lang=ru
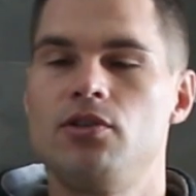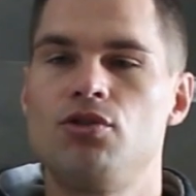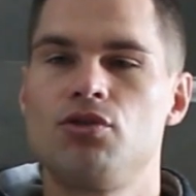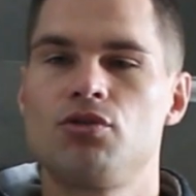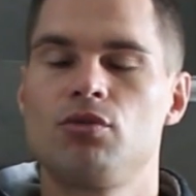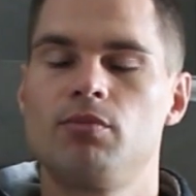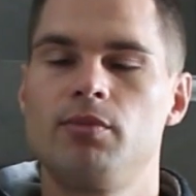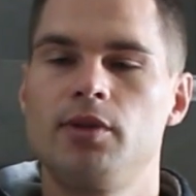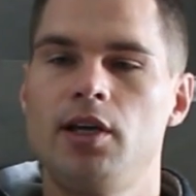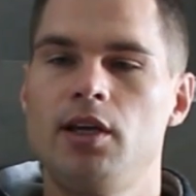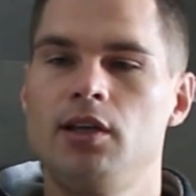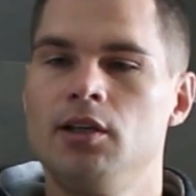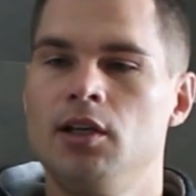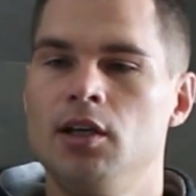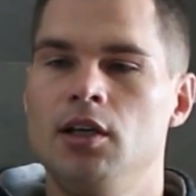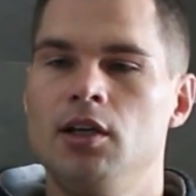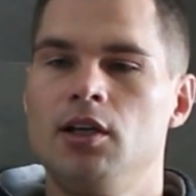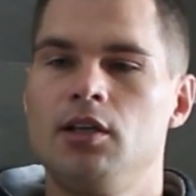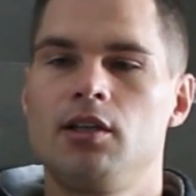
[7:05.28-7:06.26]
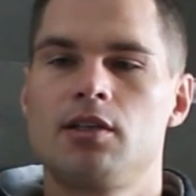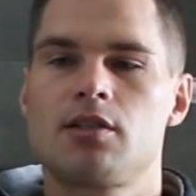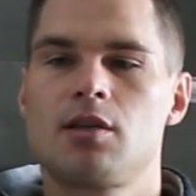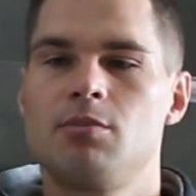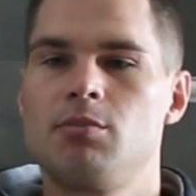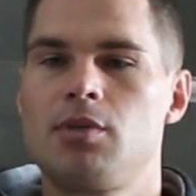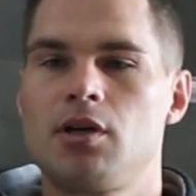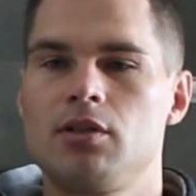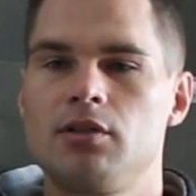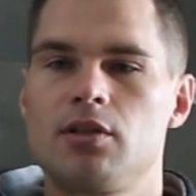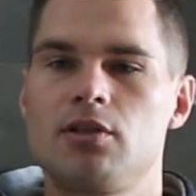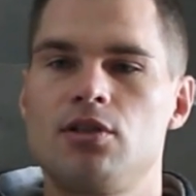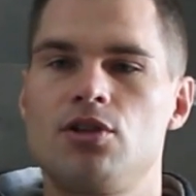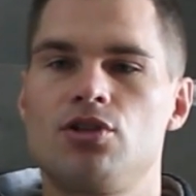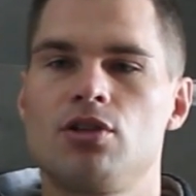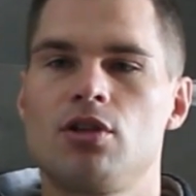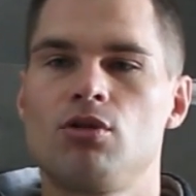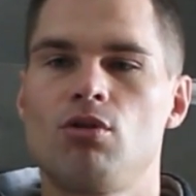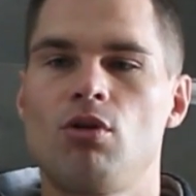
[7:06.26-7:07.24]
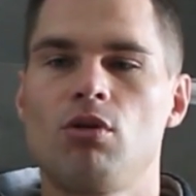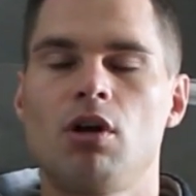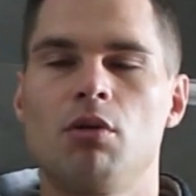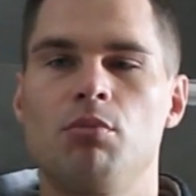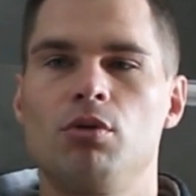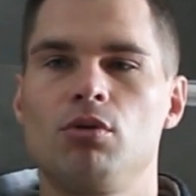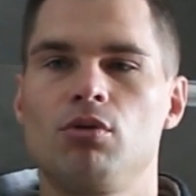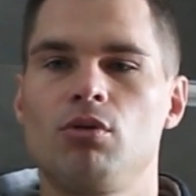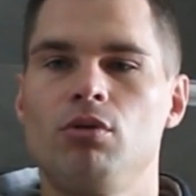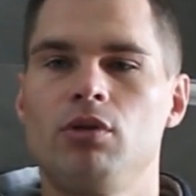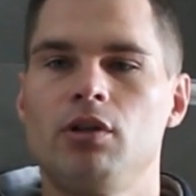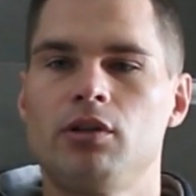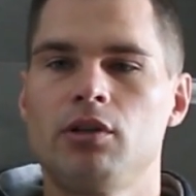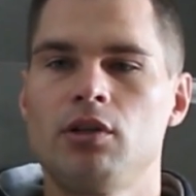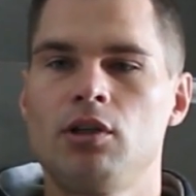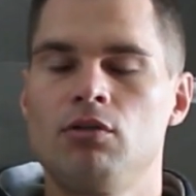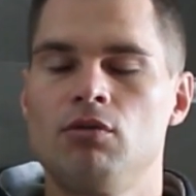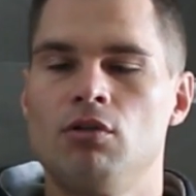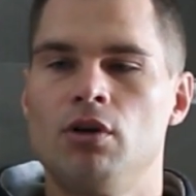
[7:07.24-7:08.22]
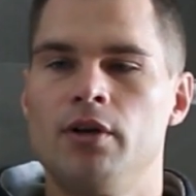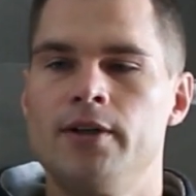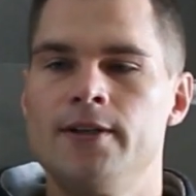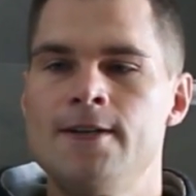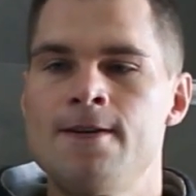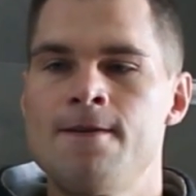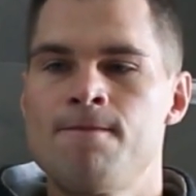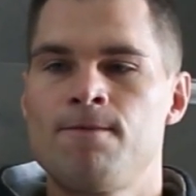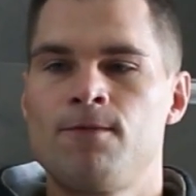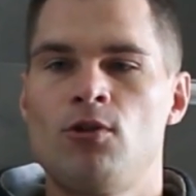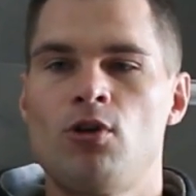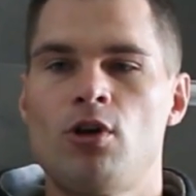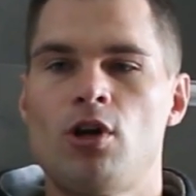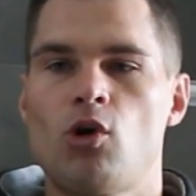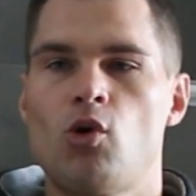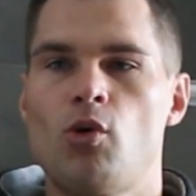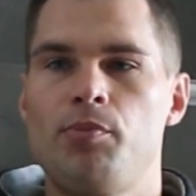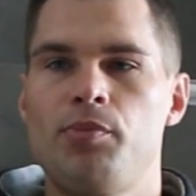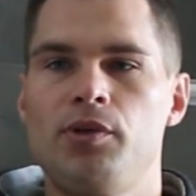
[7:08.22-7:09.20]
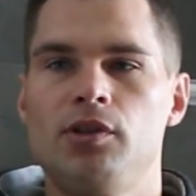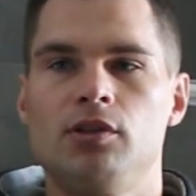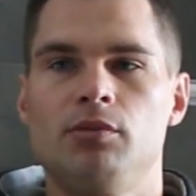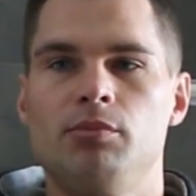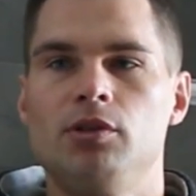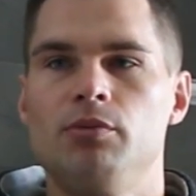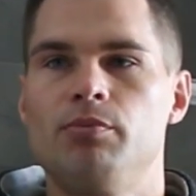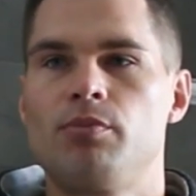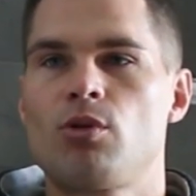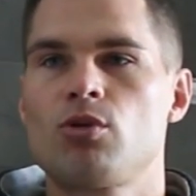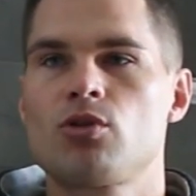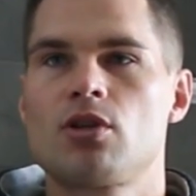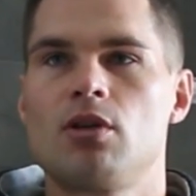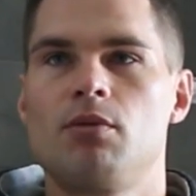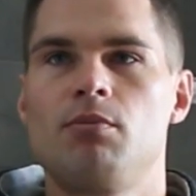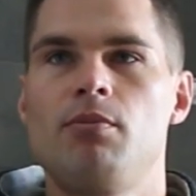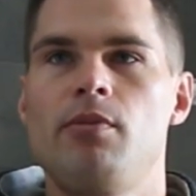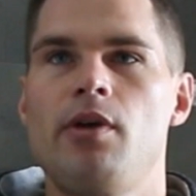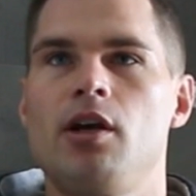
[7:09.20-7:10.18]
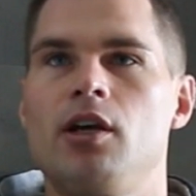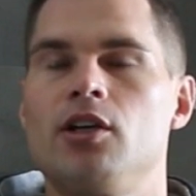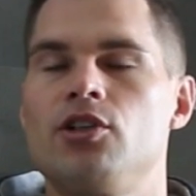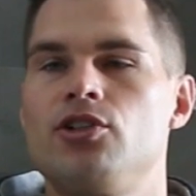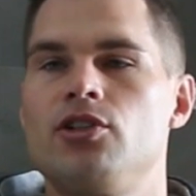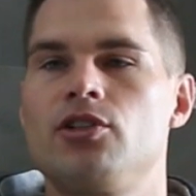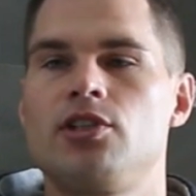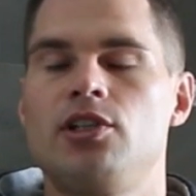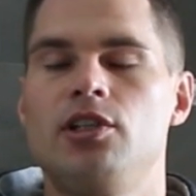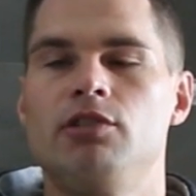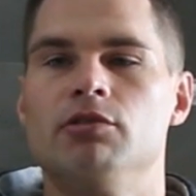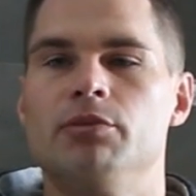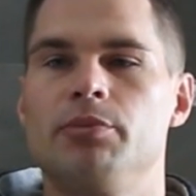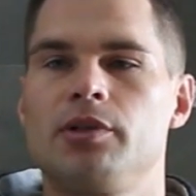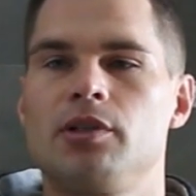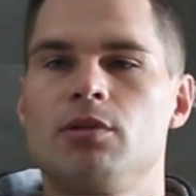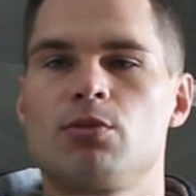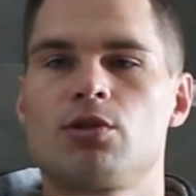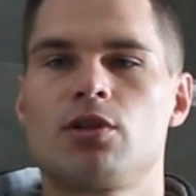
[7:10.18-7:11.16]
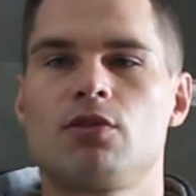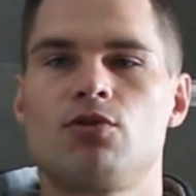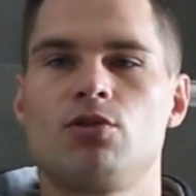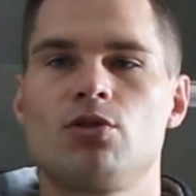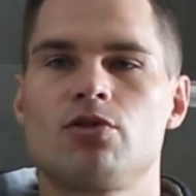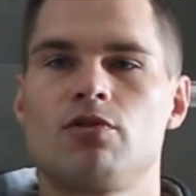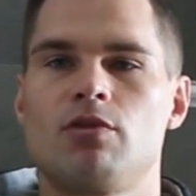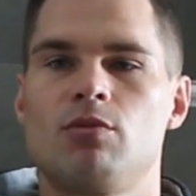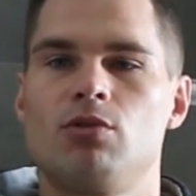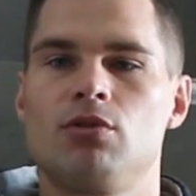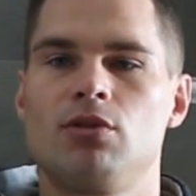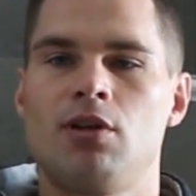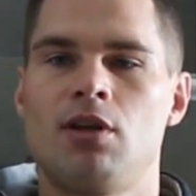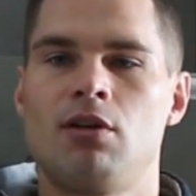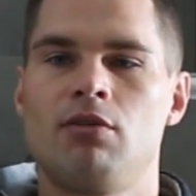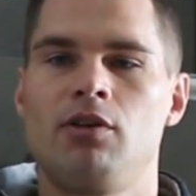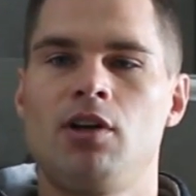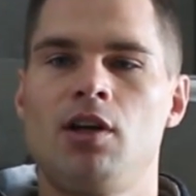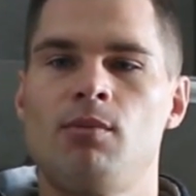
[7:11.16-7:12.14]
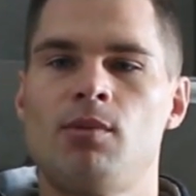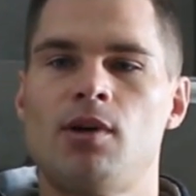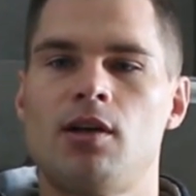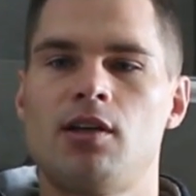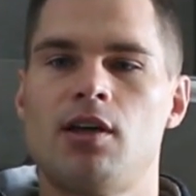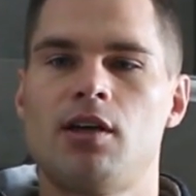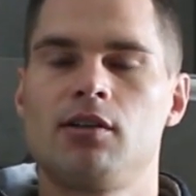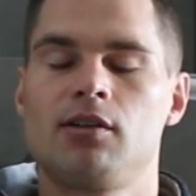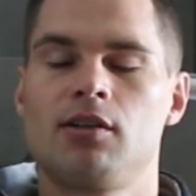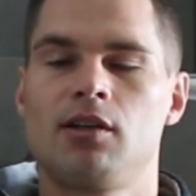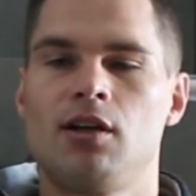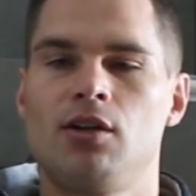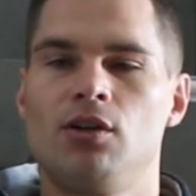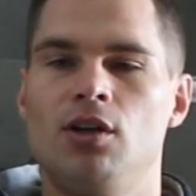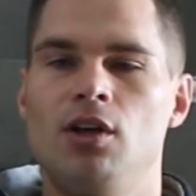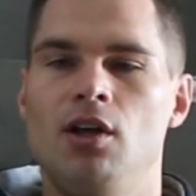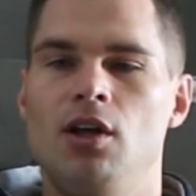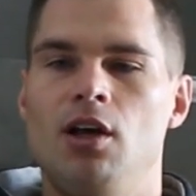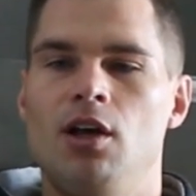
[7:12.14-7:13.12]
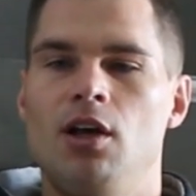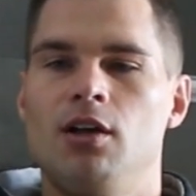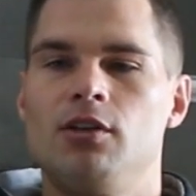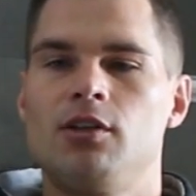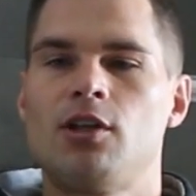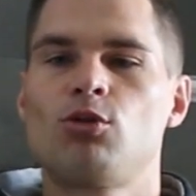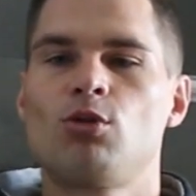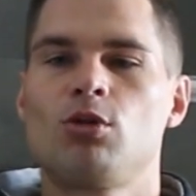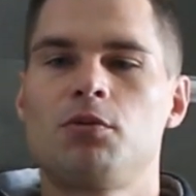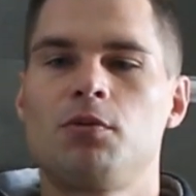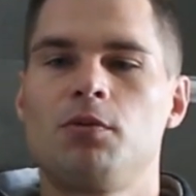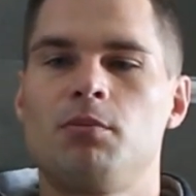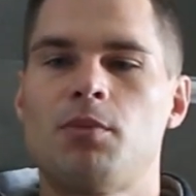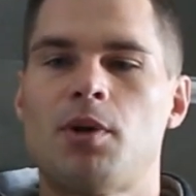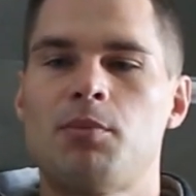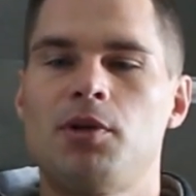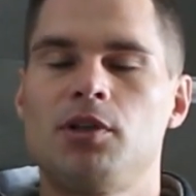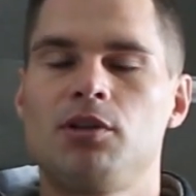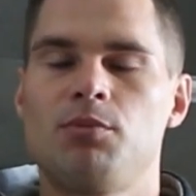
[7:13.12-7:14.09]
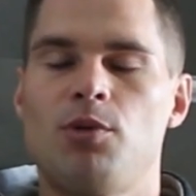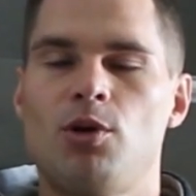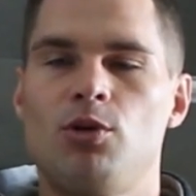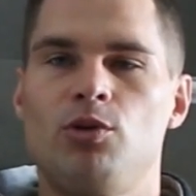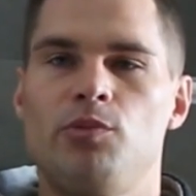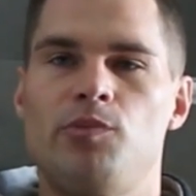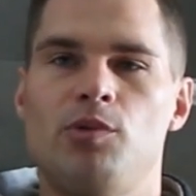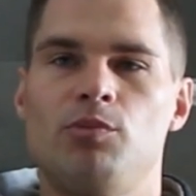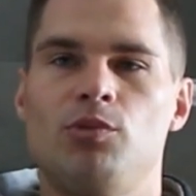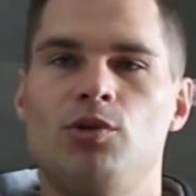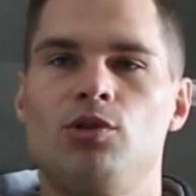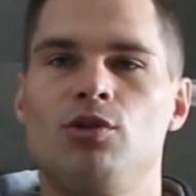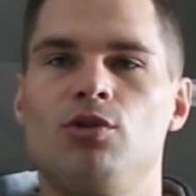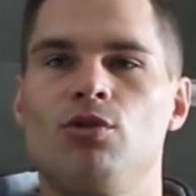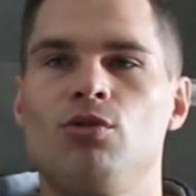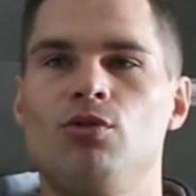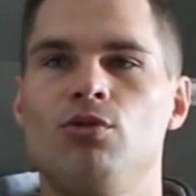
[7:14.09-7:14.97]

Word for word: тысяч рублей. Я собирал достаточно долго, полгода на него, но я купил и был просто мега счастливым, потому что все свободное время я играл на тот момент мою любимую